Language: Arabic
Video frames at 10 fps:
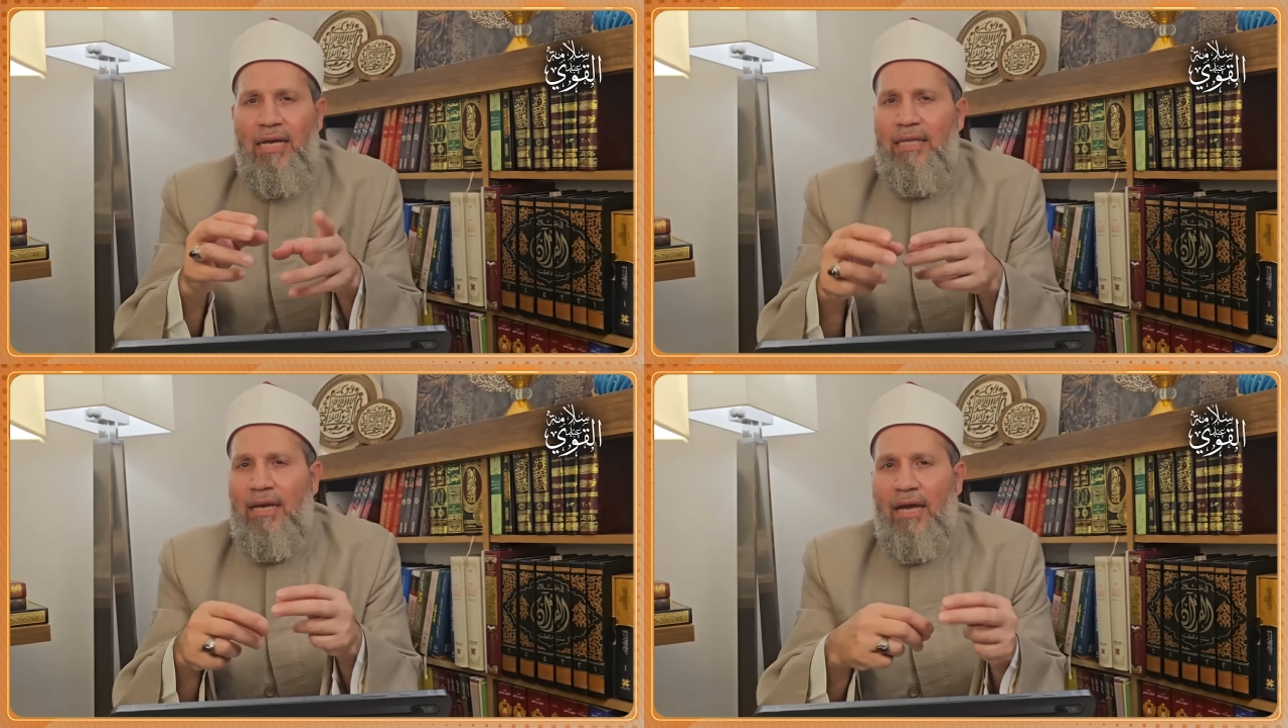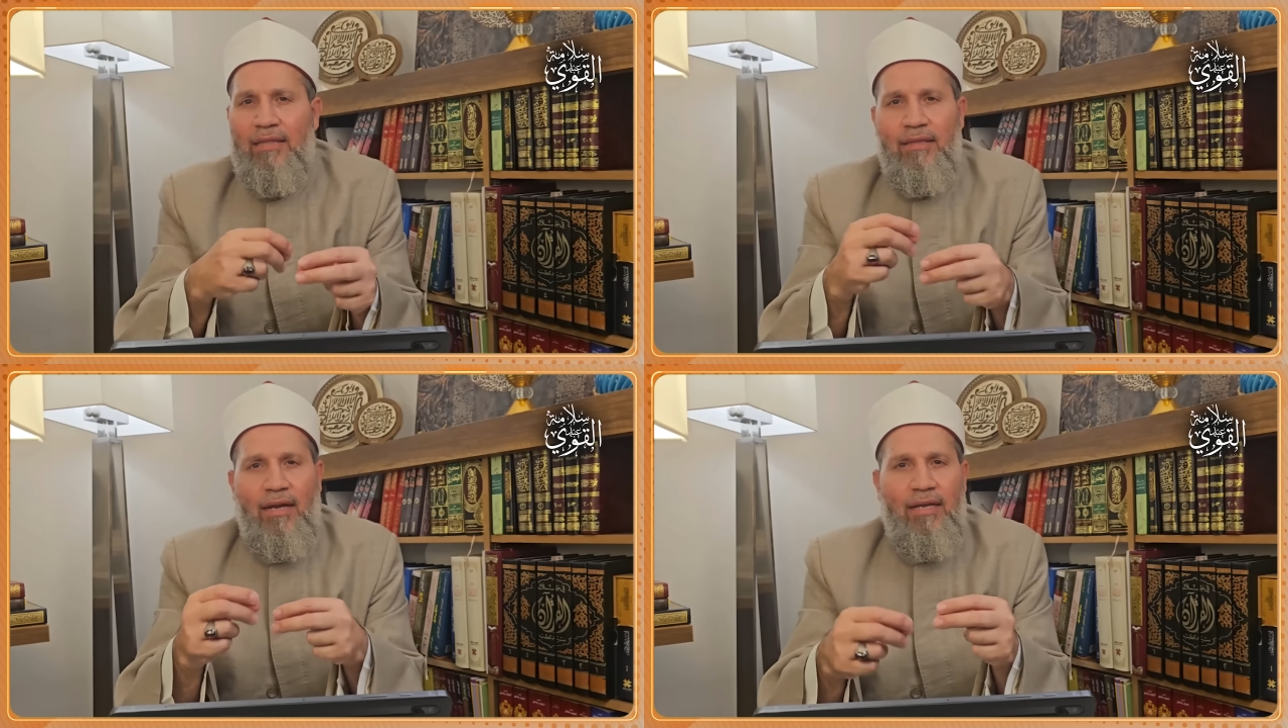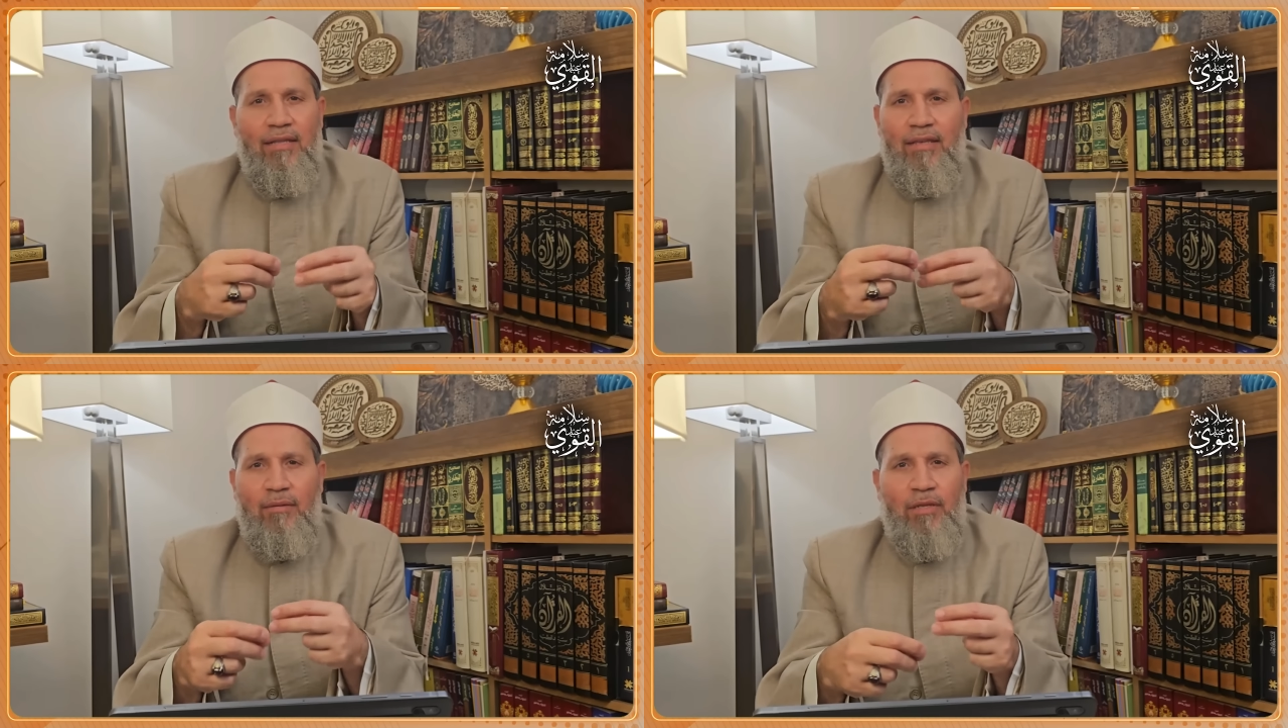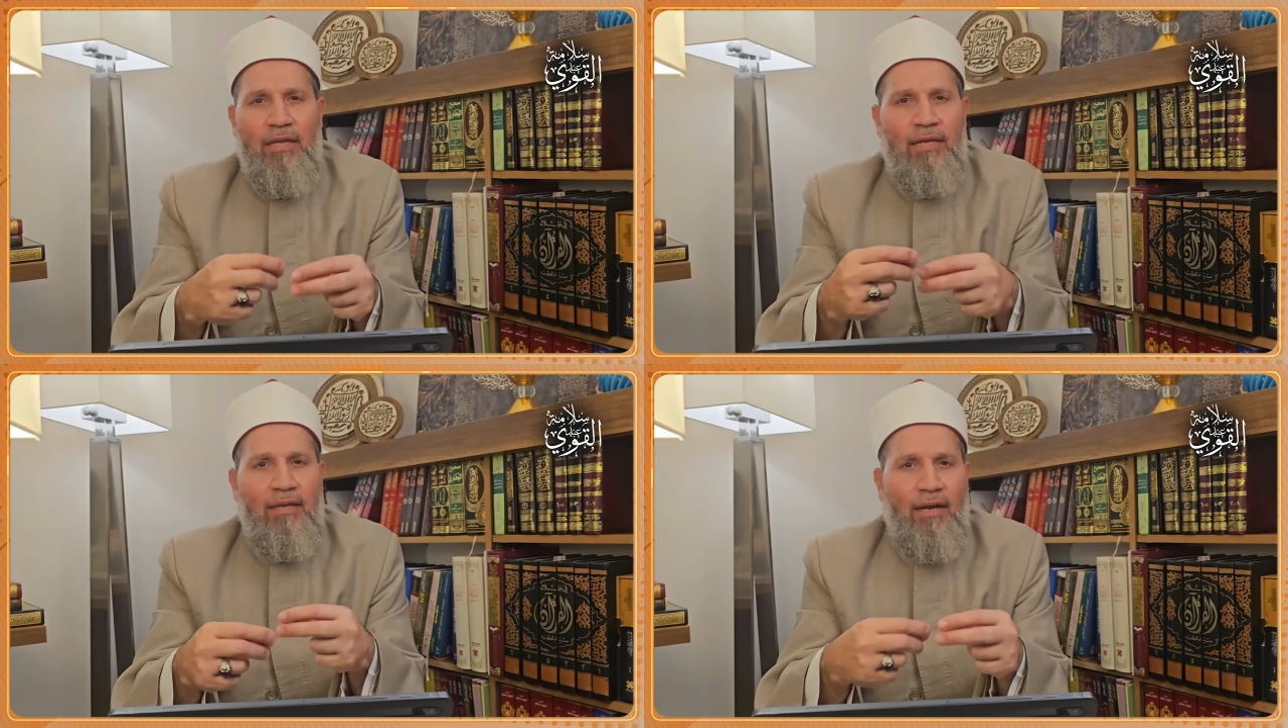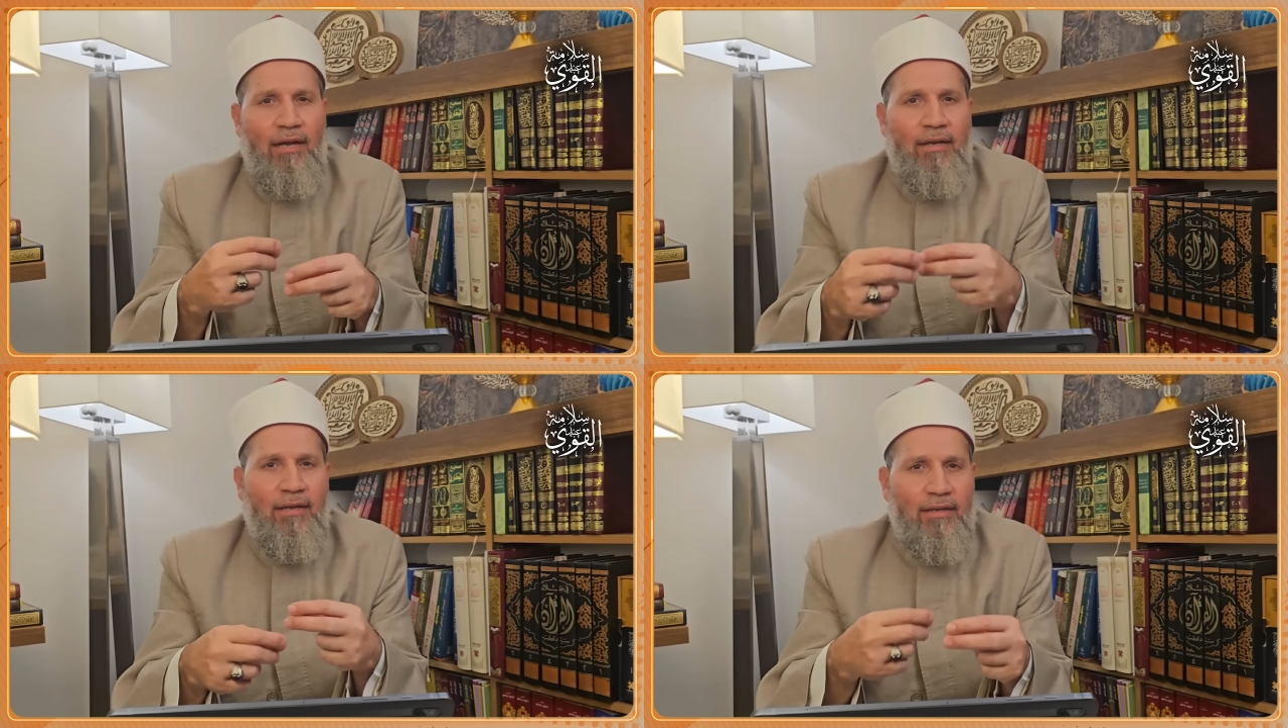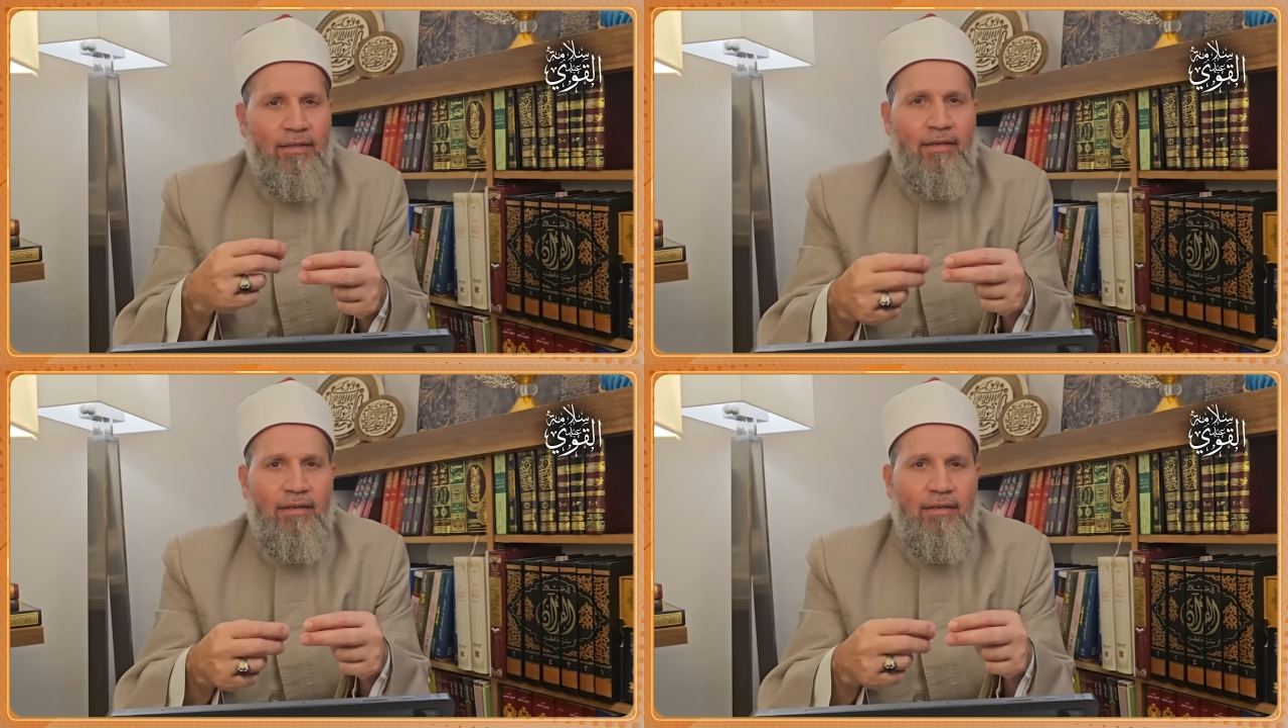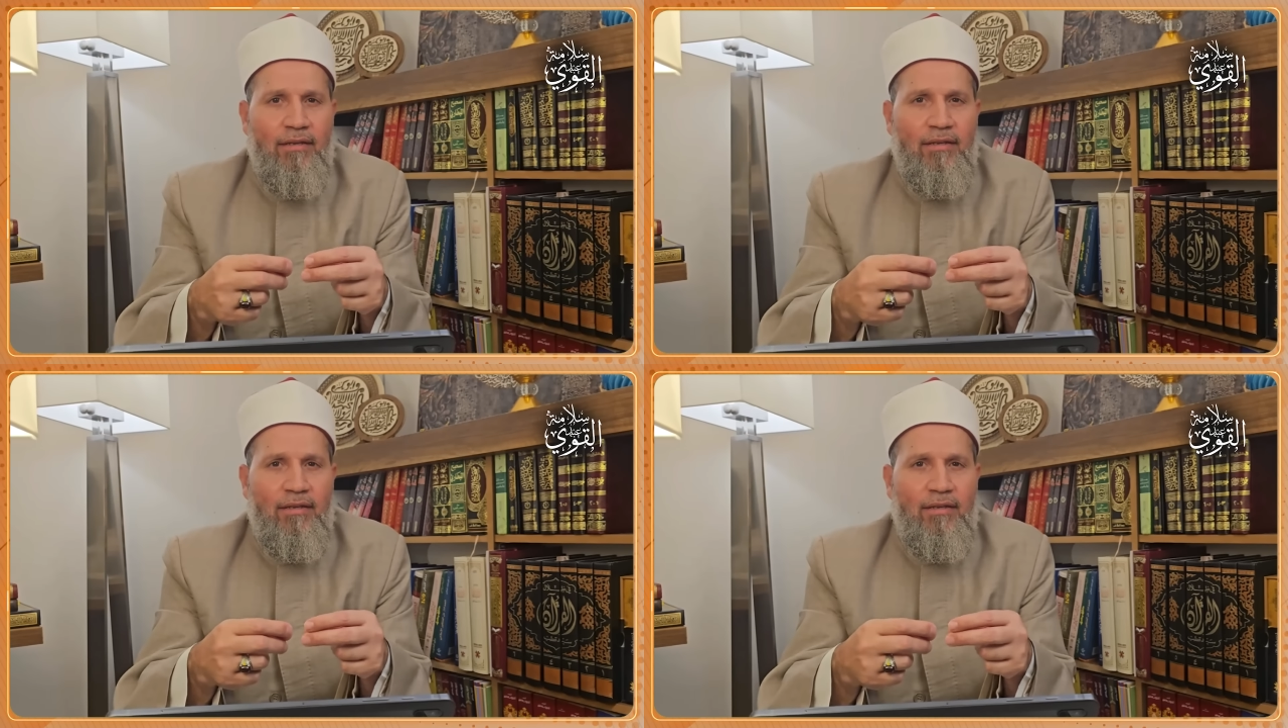أي حد عايز يعمل أي حاجة كده